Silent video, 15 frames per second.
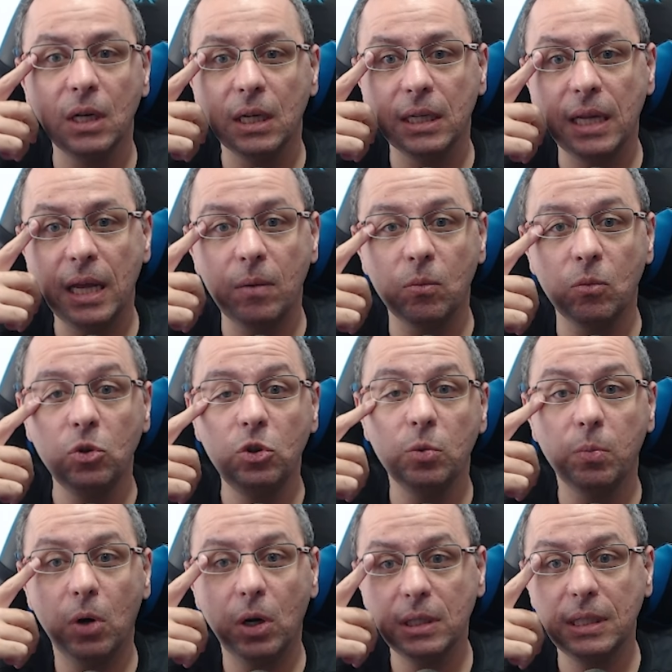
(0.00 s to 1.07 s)
né,
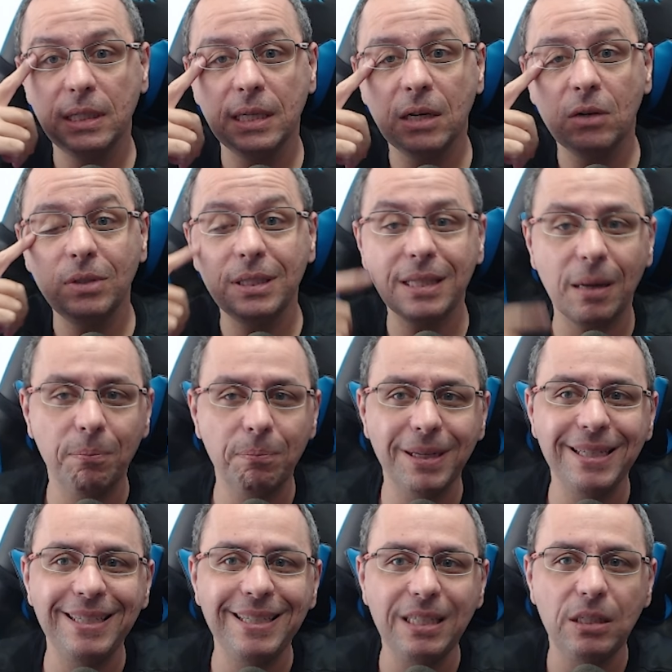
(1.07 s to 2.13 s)
multiboxing não está
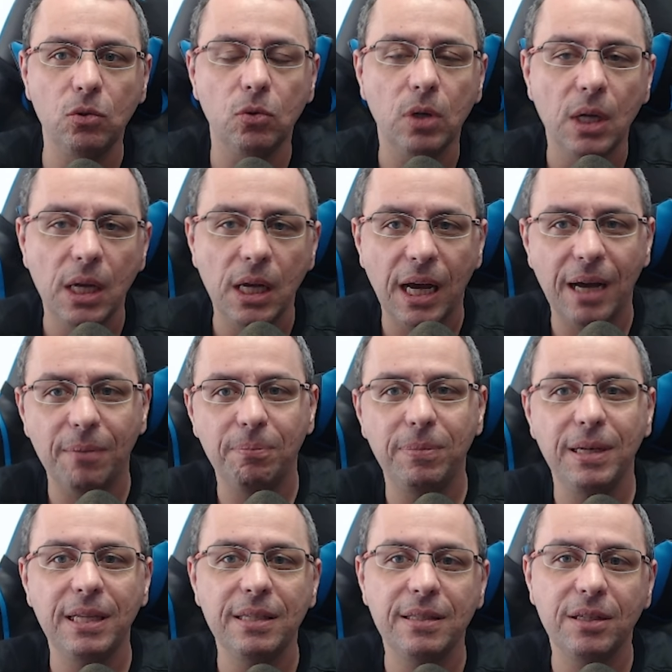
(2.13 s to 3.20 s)
banido. A
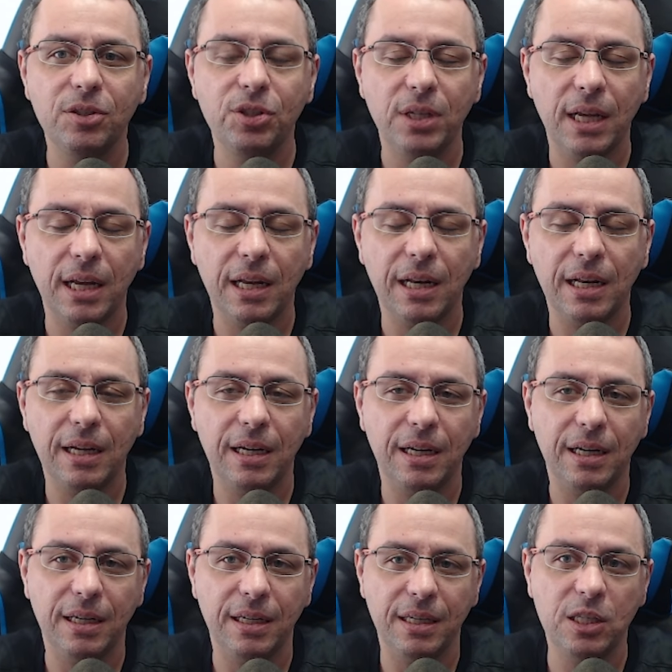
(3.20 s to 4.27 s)
Blizzard
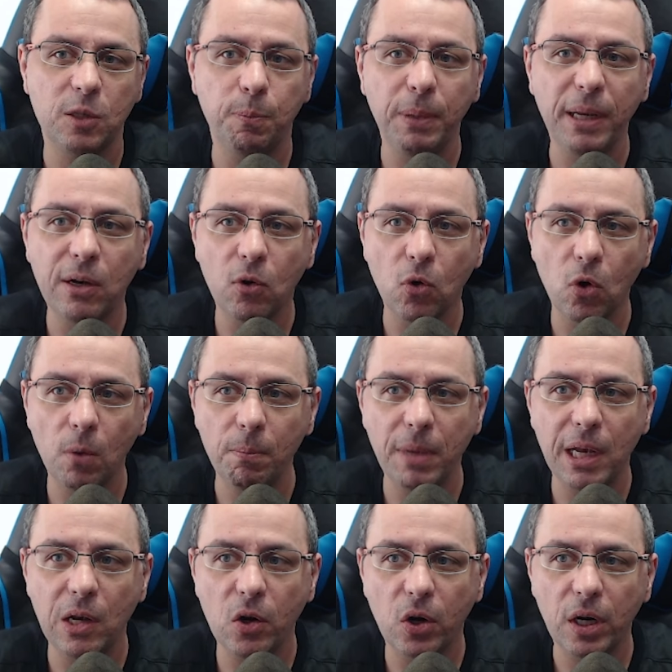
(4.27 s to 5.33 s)
ela explicou
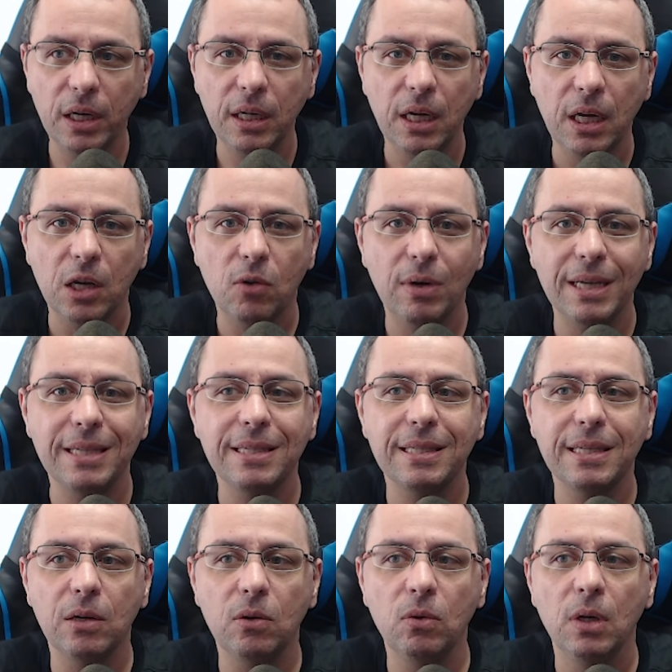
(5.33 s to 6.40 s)
melhor quais
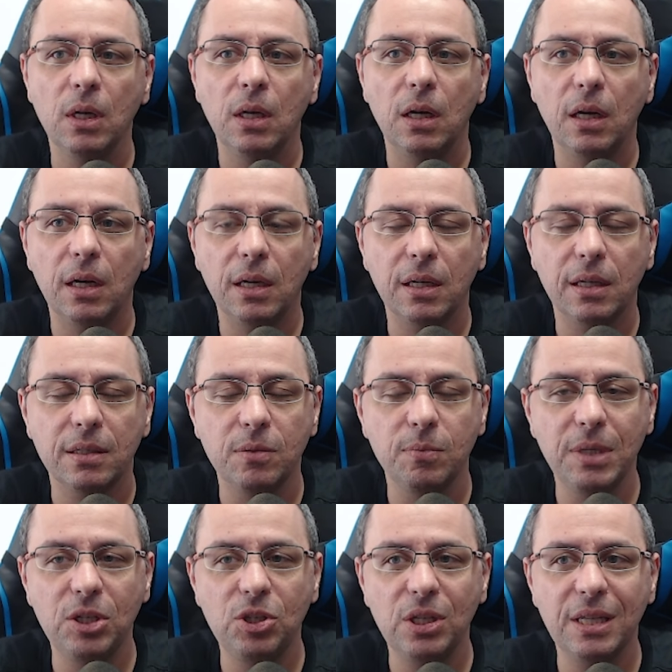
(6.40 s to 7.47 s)
são as
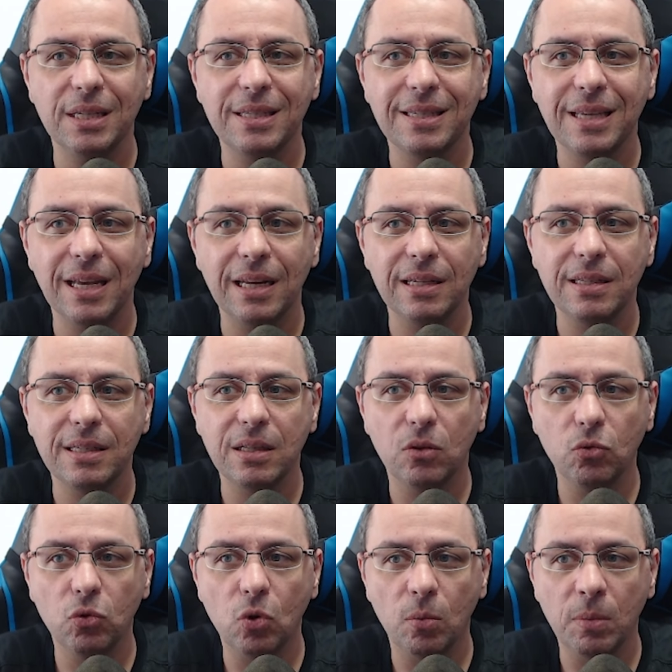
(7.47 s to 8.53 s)
medidas que elas
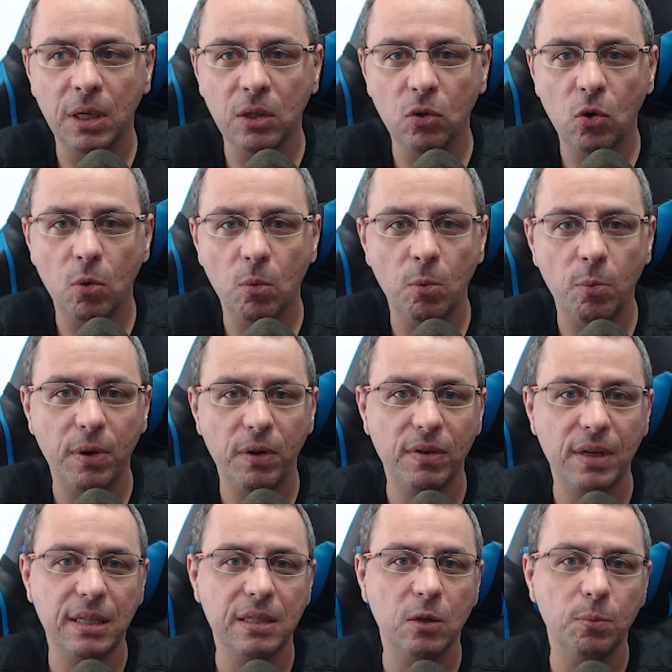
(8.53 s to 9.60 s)
estão tomando como
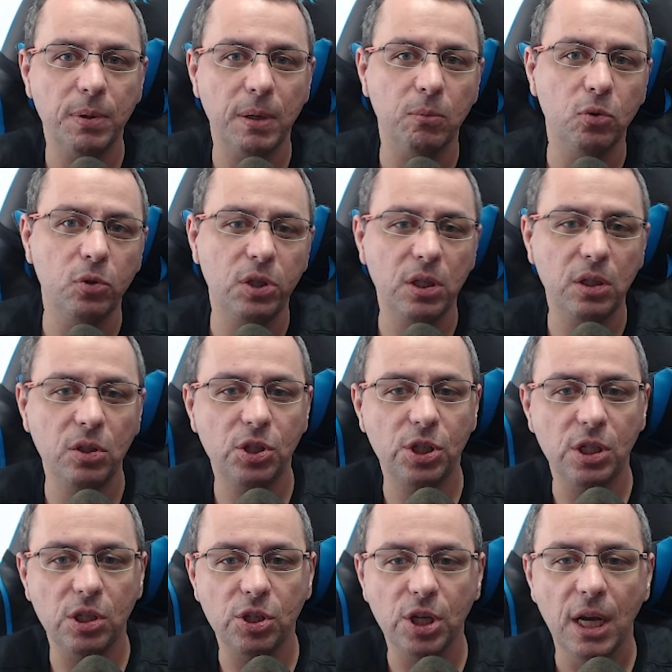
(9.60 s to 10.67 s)
prevenção para booting
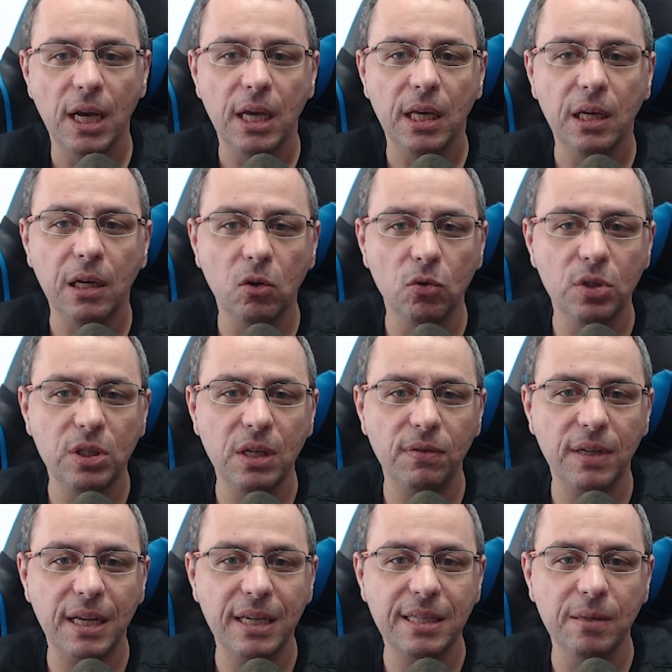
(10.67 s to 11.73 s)
cheat.
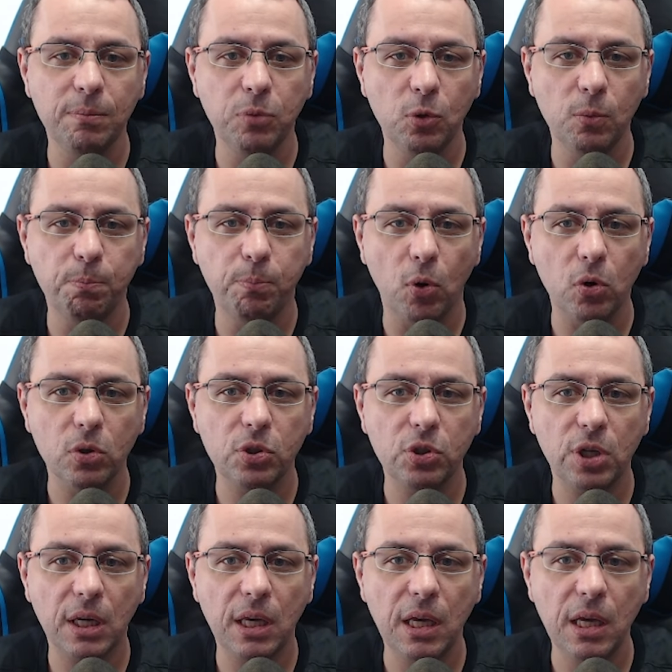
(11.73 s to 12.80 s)
Inclusive nesse blue
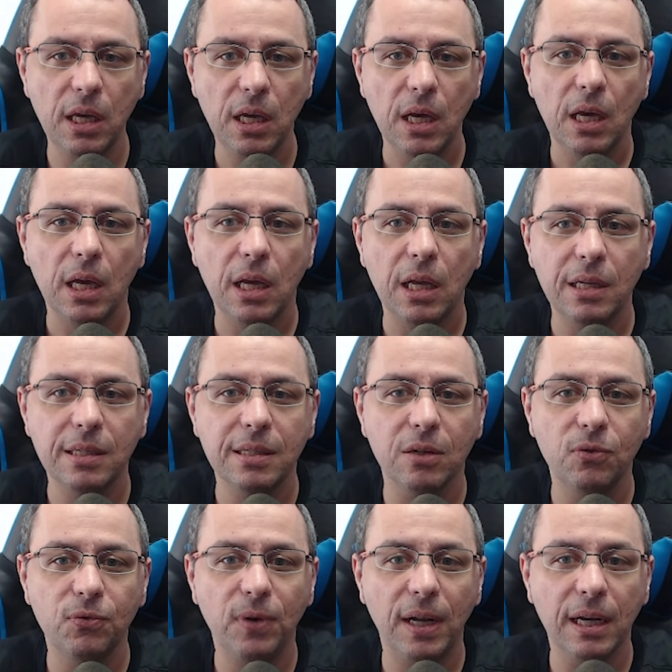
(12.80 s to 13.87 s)
post aqui, eles
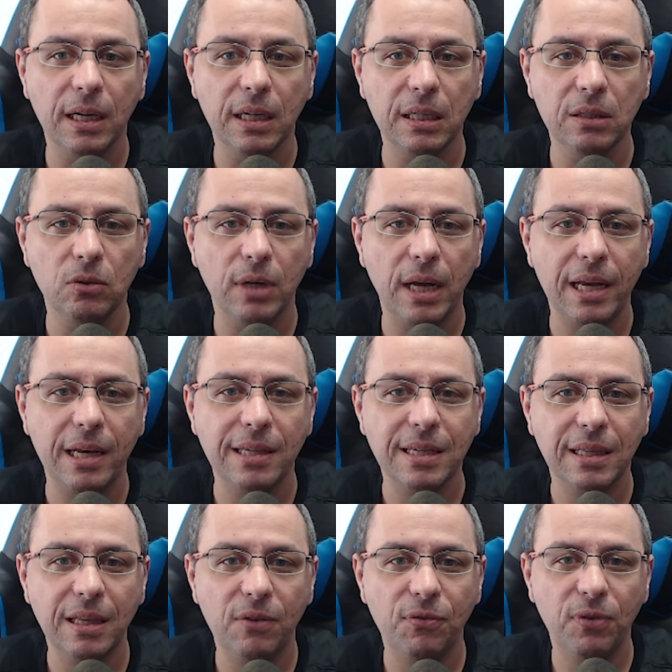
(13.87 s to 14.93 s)
estão falando, né? Eles
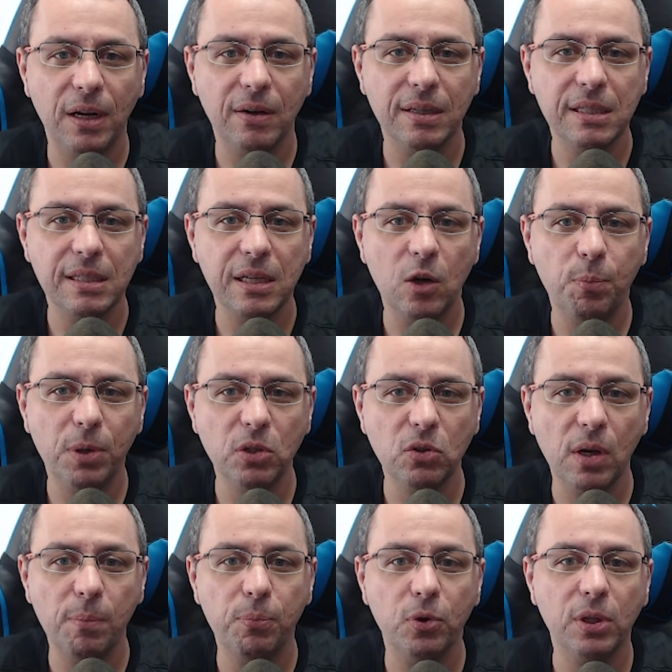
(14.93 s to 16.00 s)
até falam assim: "Eu posso
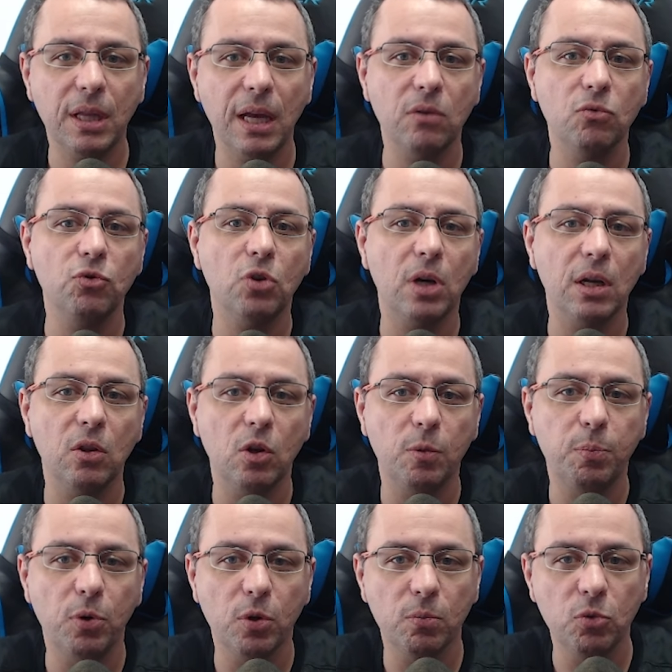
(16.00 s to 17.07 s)
reportar um jogador
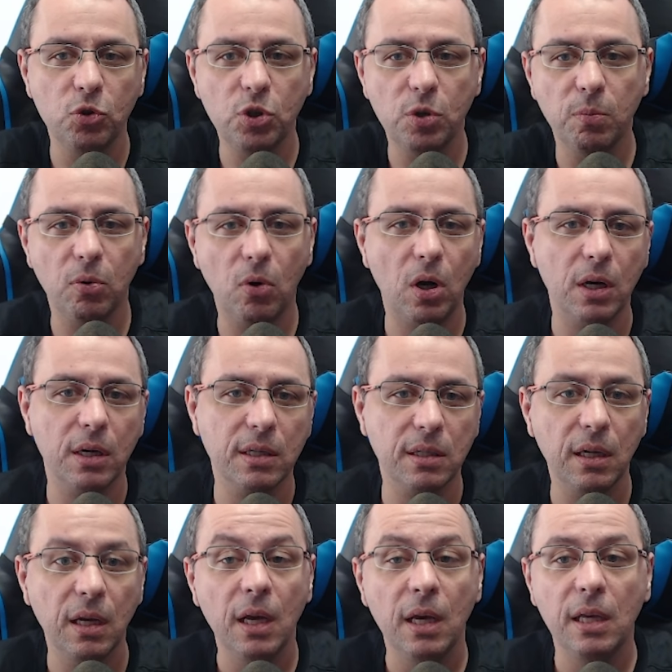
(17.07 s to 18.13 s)
por
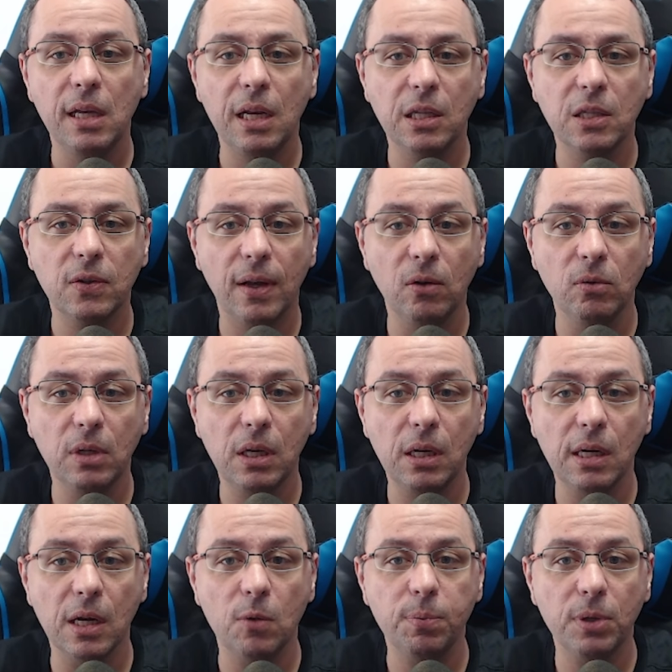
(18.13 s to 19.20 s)
multiboxing?" E eles falam que
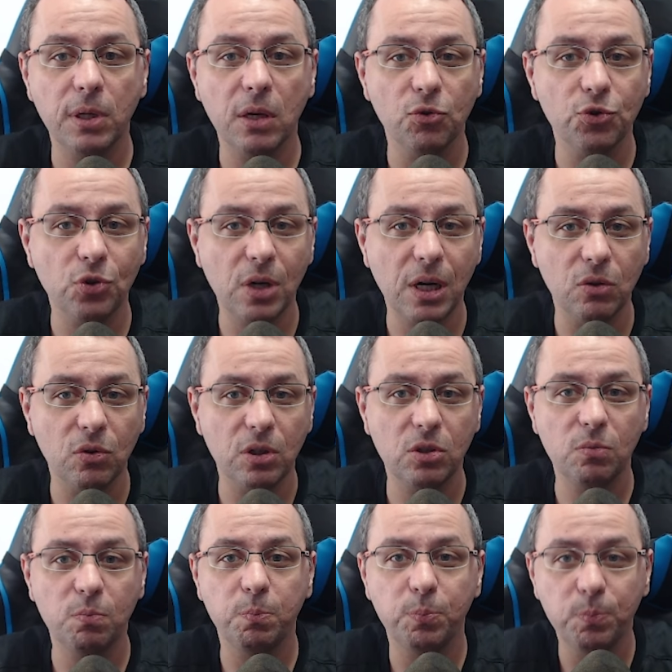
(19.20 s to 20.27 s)
não, porque o jogador
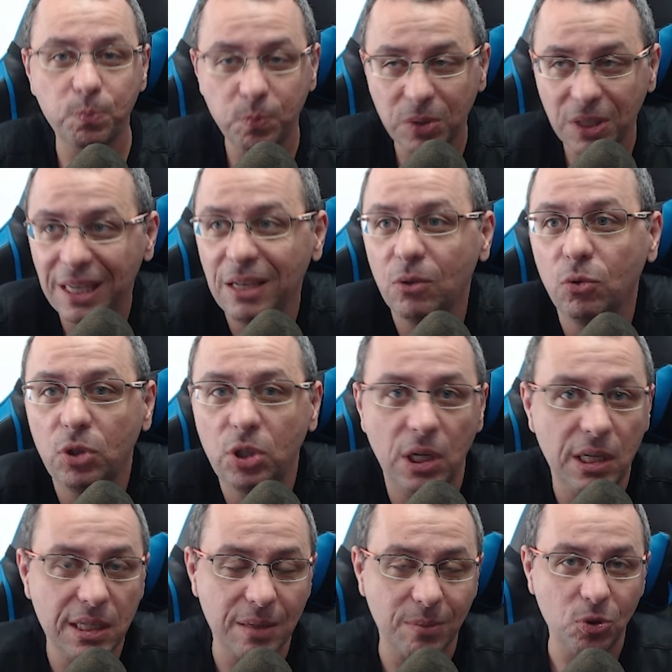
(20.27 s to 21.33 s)
que
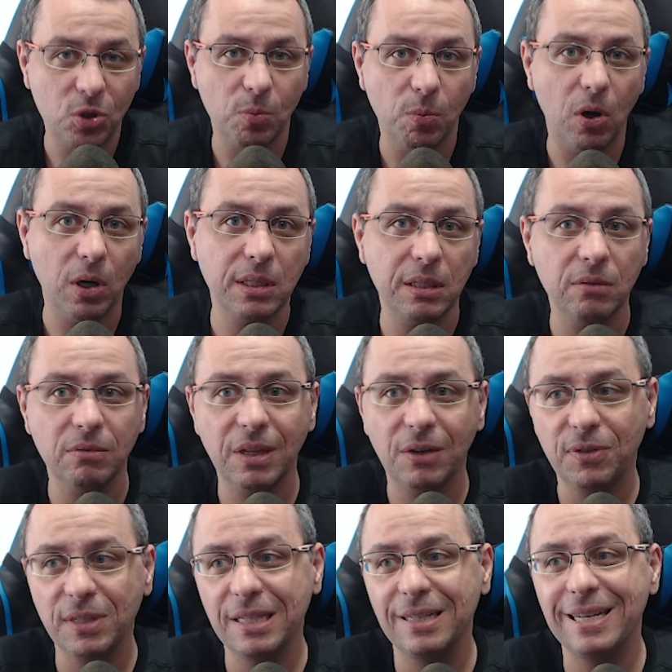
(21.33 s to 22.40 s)
utiliza multiboxing não está
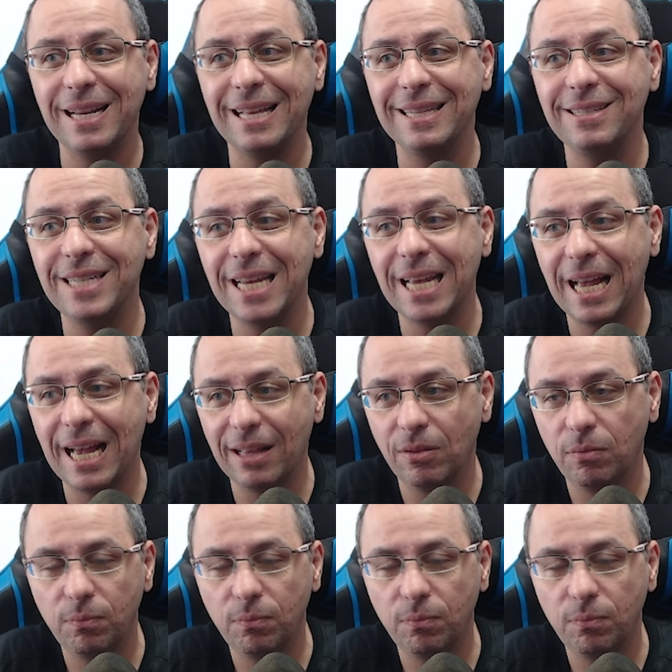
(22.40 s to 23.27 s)
fazendo nada de errado.